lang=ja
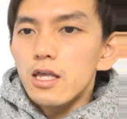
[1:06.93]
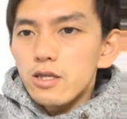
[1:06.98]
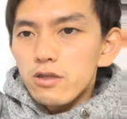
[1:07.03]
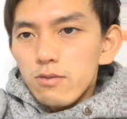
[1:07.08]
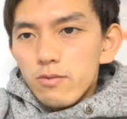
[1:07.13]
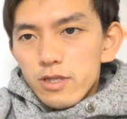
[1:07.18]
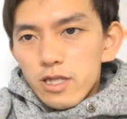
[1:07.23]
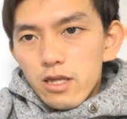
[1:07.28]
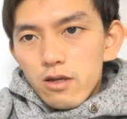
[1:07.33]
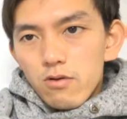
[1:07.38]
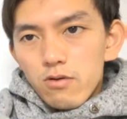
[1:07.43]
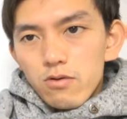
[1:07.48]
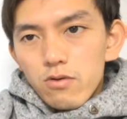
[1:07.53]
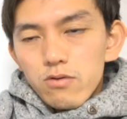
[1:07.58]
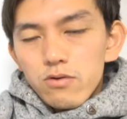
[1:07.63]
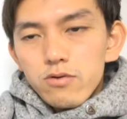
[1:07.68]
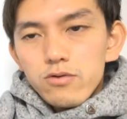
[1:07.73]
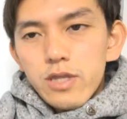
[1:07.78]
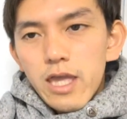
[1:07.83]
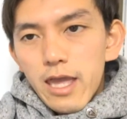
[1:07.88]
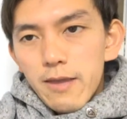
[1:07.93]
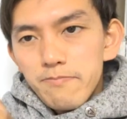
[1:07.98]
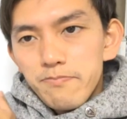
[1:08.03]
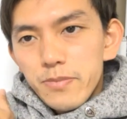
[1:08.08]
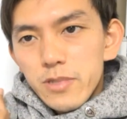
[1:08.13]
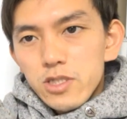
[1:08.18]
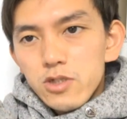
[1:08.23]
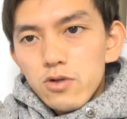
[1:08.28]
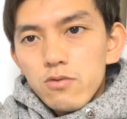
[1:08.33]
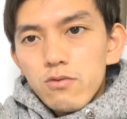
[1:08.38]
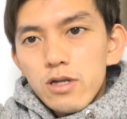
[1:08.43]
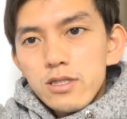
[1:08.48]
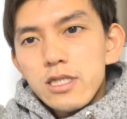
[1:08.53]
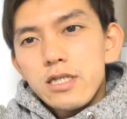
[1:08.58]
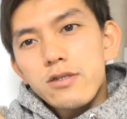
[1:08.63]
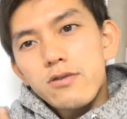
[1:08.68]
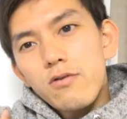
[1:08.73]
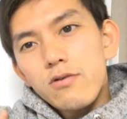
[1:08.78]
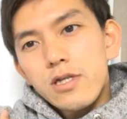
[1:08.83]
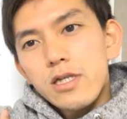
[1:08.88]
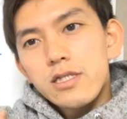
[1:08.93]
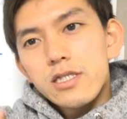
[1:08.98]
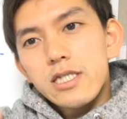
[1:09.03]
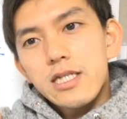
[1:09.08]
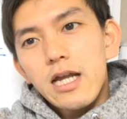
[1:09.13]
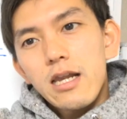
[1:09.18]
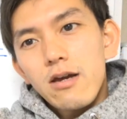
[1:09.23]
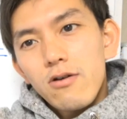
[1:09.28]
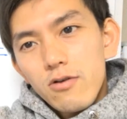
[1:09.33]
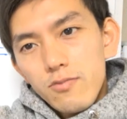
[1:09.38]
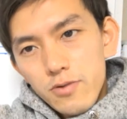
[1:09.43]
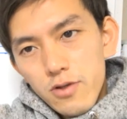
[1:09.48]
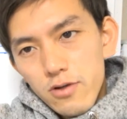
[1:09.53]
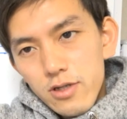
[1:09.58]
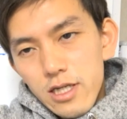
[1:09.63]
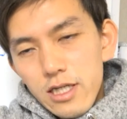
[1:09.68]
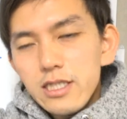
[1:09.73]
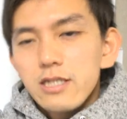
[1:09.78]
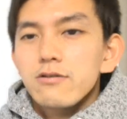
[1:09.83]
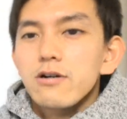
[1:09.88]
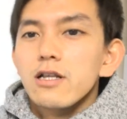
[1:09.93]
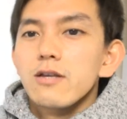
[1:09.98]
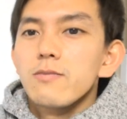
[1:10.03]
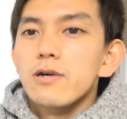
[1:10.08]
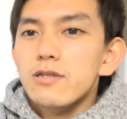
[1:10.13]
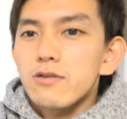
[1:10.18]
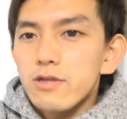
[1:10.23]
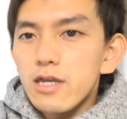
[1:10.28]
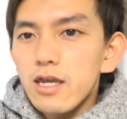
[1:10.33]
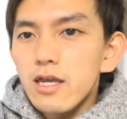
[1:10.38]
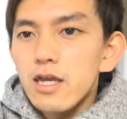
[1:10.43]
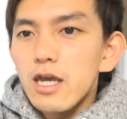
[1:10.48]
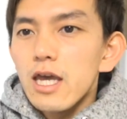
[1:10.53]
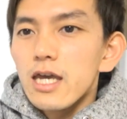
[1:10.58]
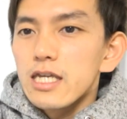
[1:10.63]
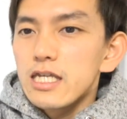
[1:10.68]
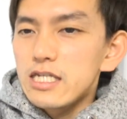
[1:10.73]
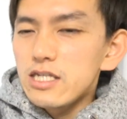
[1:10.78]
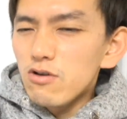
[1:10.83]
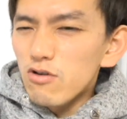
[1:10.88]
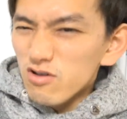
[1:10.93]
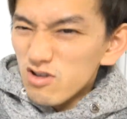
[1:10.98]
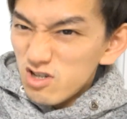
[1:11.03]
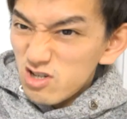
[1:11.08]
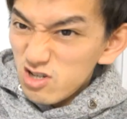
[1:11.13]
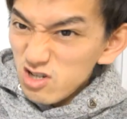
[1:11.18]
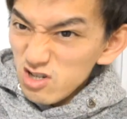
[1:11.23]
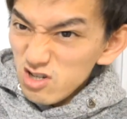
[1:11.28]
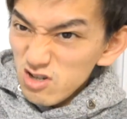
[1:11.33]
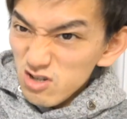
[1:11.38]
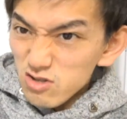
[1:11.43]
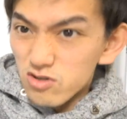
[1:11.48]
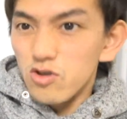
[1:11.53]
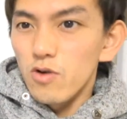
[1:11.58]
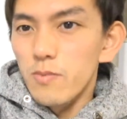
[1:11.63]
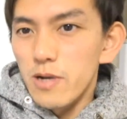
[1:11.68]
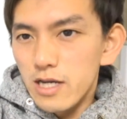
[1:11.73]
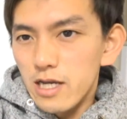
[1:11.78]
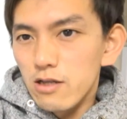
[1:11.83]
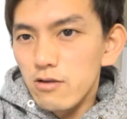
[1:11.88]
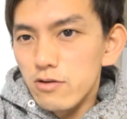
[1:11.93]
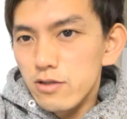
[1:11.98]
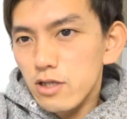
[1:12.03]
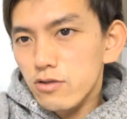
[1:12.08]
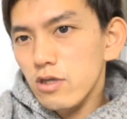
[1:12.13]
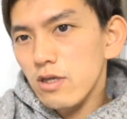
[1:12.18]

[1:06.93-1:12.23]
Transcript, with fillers: 例えばねこの腕上腕二頭筋力こぶの筋肉ありますよね肘をぐーっと曲げる